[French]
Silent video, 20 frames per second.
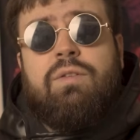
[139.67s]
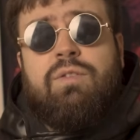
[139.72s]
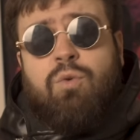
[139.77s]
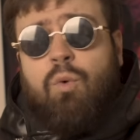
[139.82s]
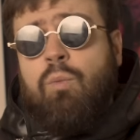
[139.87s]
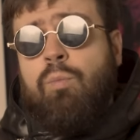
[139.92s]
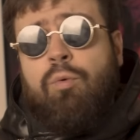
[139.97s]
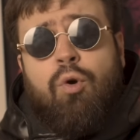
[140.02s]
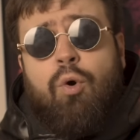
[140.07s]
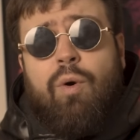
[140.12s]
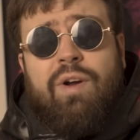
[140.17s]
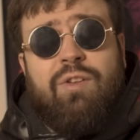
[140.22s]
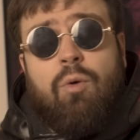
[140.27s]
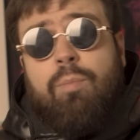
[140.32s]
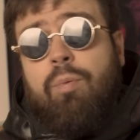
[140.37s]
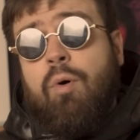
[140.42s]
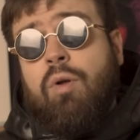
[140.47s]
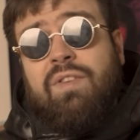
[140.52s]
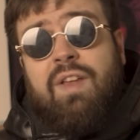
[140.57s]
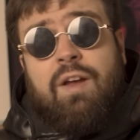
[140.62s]
Son boulot est de
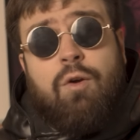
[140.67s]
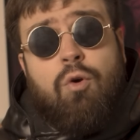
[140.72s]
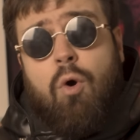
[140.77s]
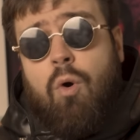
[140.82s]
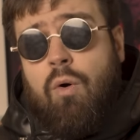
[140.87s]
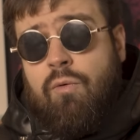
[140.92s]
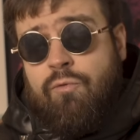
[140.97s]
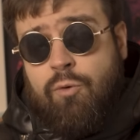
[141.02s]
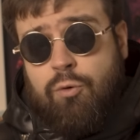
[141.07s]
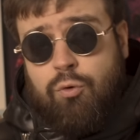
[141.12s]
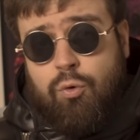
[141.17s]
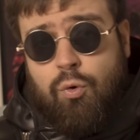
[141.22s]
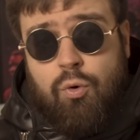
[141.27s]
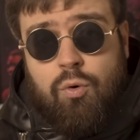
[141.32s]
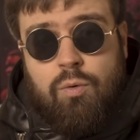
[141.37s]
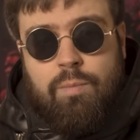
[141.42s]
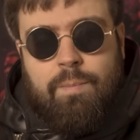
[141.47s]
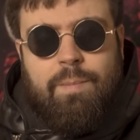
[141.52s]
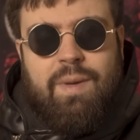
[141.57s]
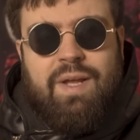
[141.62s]
prendre des corps en
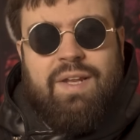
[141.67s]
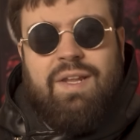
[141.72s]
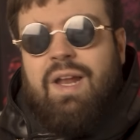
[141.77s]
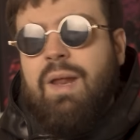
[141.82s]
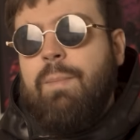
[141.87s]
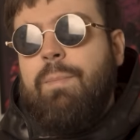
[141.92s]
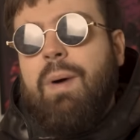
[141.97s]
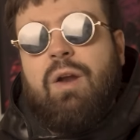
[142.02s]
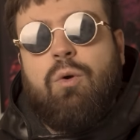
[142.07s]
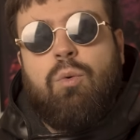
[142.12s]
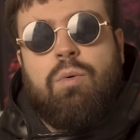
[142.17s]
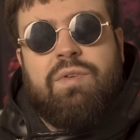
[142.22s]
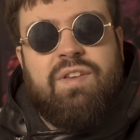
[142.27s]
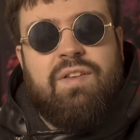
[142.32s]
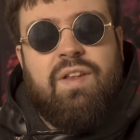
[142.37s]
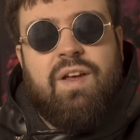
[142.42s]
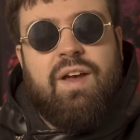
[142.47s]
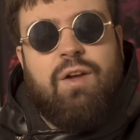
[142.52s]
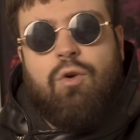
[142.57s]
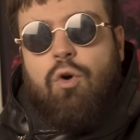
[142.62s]
photo, mais n'allez pas le
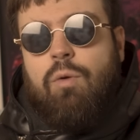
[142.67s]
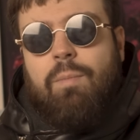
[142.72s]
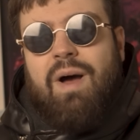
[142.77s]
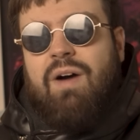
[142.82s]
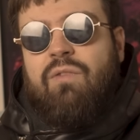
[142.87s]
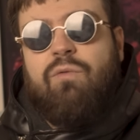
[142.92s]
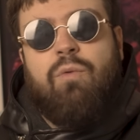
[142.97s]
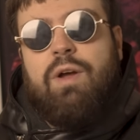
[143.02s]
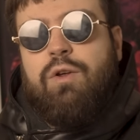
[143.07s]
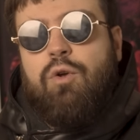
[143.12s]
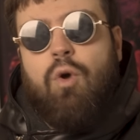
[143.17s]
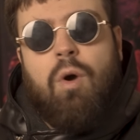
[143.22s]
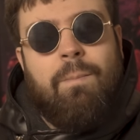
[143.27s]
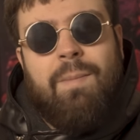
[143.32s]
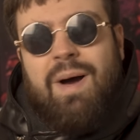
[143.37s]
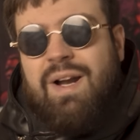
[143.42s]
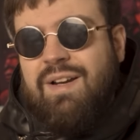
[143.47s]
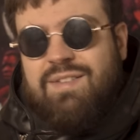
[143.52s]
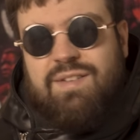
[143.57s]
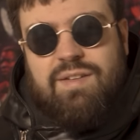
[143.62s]
considérer comme un voyeur
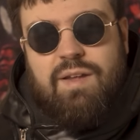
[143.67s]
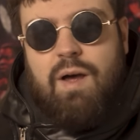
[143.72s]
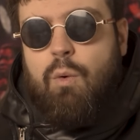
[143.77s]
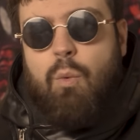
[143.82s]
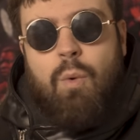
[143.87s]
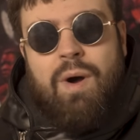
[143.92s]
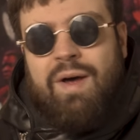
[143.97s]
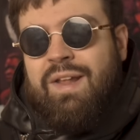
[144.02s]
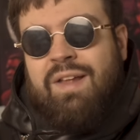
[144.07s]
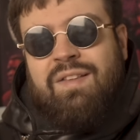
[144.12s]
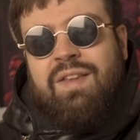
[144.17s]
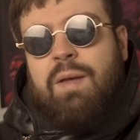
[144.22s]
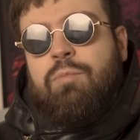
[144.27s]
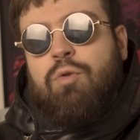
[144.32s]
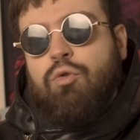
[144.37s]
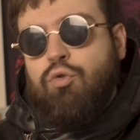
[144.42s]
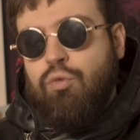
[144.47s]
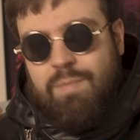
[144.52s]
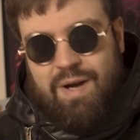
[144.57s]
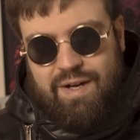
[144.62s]
malsain ou un
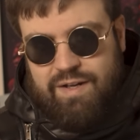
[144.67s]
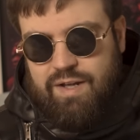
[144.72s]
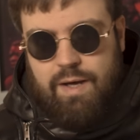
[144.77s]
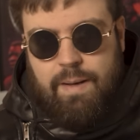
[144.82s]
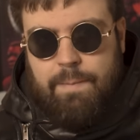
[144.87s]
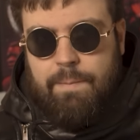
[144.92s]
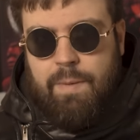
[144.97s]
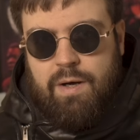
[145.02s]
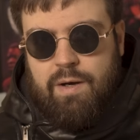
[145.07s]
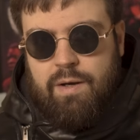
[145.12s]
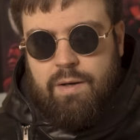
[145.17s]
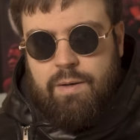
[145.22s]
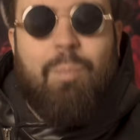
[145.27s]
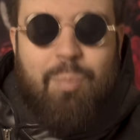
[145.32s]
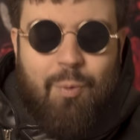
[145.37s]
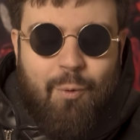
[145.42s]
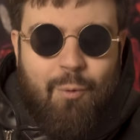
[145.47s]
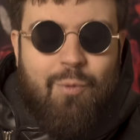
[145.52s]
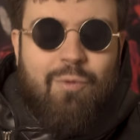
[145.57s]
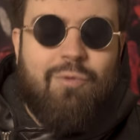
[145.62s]
adepte du macabre.
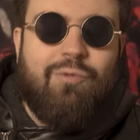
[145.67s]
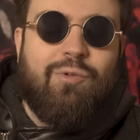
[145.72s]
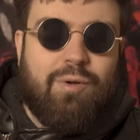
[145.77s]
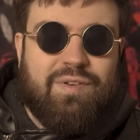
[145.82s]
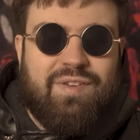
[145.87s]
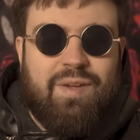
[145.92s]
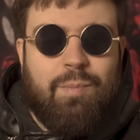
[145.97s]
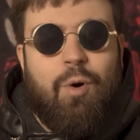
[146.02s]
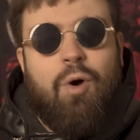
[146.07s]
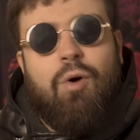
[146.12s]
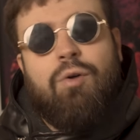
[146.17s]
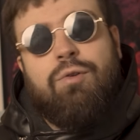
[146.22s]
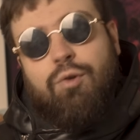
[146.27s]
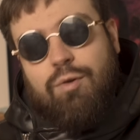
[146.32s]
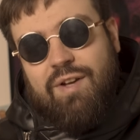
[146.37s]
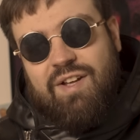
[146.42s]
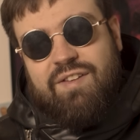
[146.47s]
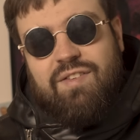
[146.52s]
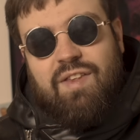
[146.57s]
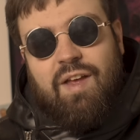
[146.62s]
Bon, forcément, de
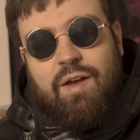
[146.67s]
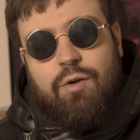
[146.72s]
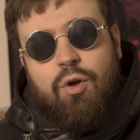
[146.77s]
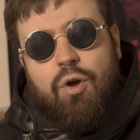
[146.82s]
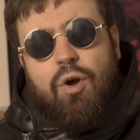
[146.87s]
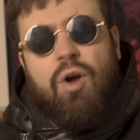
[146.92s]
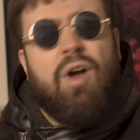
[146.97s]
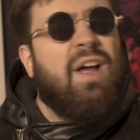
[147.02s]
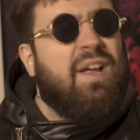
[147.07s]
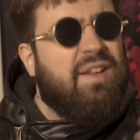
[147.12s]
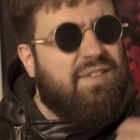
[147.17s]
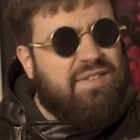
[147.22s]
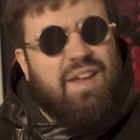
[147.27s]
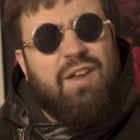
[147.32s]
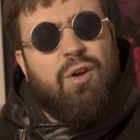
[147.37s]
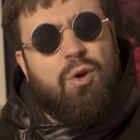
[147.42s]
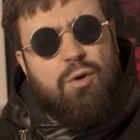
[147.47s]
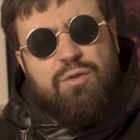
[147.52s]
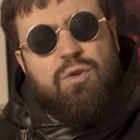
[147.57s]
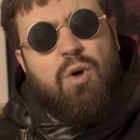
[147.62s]
l'extérieur, ça
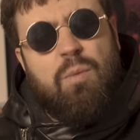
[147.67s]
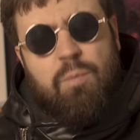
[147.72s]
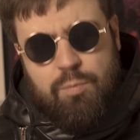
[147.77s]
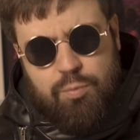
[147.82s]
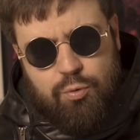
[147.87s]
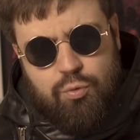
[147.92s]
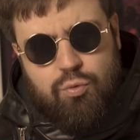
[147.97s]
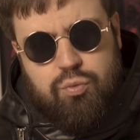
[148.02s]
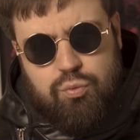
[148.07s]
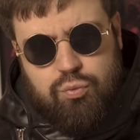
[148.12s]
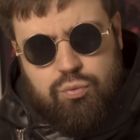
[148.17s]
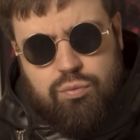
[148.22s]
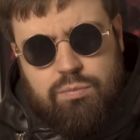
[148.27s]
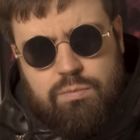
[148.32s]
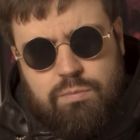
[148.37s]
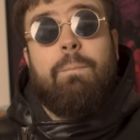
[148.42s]
y ressemble beaucoup.